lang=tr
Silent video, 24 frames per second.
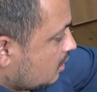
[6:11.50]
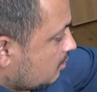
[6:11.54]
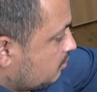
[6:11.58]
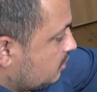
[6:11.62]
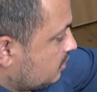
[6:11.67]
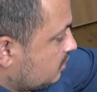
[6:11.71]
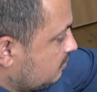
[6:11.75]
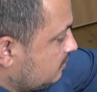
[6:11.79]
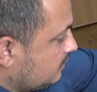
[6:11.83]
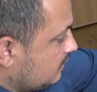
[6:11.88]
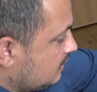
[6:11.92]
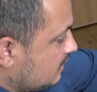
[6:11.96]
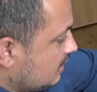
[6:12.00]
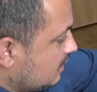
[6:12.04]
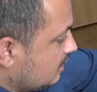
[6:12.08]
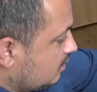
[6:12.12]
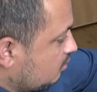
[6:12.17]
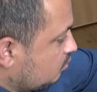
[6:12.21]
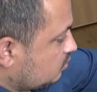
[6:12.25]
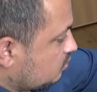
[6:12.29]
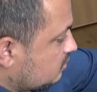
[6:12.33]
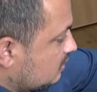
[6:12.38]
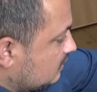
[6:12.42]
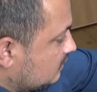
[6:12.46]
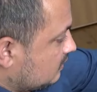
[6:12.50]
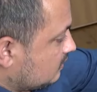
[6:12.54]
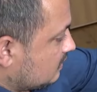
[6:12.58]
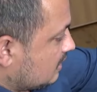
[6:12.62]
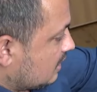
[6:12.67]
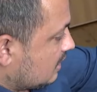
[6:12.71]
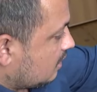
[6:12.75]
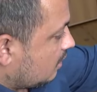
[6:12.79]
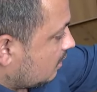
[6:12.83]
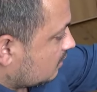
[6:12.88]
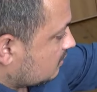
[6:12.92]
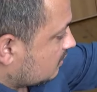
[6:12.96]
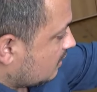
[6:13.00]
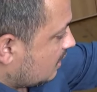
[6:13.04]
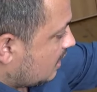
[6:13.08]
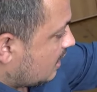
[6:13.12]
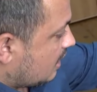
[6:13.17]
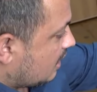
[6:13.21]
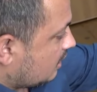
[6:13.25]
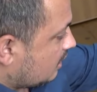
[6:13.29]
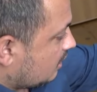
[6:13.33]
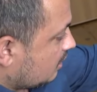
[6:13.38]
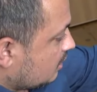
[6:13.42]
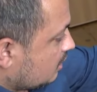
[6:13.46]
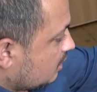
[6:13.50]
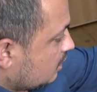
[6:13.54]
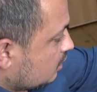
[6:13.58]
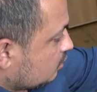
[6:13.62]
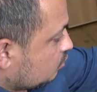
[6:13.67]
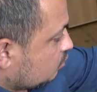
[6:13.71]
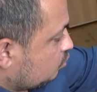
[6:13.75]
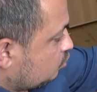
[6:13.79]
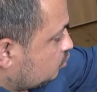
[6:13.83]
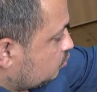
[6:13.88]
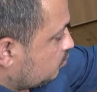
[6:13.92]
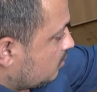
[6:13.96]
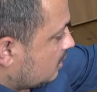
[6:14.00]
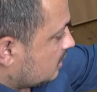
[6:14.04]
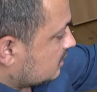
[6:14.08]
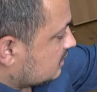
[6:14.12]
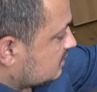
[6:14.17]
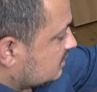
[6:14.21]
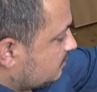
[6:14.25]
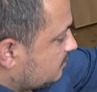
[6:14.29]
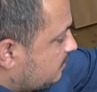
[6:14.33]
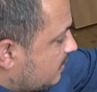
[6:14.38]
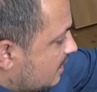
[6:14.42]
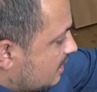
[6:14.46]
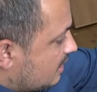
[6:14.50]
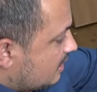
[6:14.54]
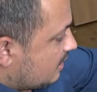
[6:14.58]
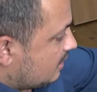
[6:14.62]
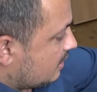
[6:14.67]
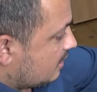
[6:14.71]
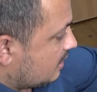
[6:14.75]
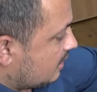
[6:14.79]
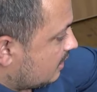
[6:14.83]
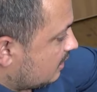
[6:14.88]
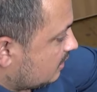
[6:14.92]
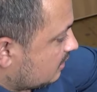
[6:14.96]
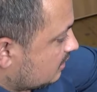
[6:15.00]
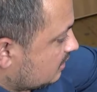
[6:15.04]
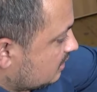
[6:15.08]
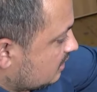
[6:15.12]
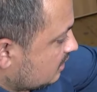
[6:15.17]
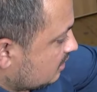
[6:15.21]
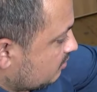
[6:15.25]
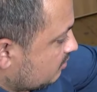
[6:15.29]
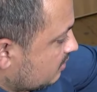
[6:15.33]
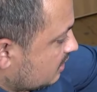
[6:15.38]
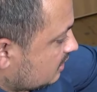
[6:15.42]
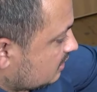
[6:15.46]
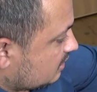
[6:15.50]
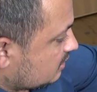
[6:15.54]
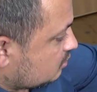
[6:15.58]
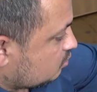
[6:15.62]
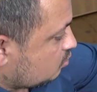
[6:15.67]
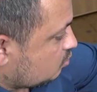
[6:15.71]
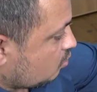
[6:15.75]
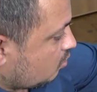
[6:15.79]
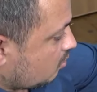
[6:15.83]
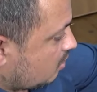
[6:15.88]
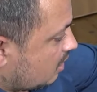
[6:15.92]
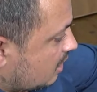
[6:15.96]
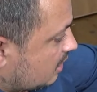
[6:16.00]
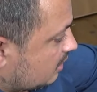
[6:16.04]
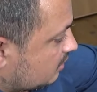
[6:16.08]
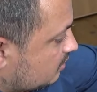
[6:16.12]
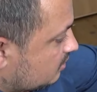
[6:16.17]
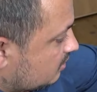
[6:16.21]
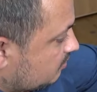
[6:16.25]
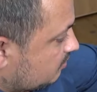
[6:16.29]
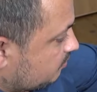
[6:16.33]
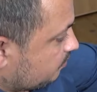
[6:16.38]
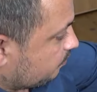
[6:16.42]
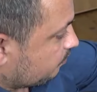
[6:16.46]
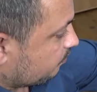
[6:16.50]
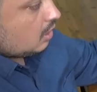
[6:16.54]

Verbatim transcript: birbirleri üzerinden atılarak düşman siperlerine girmek istiyorlardı.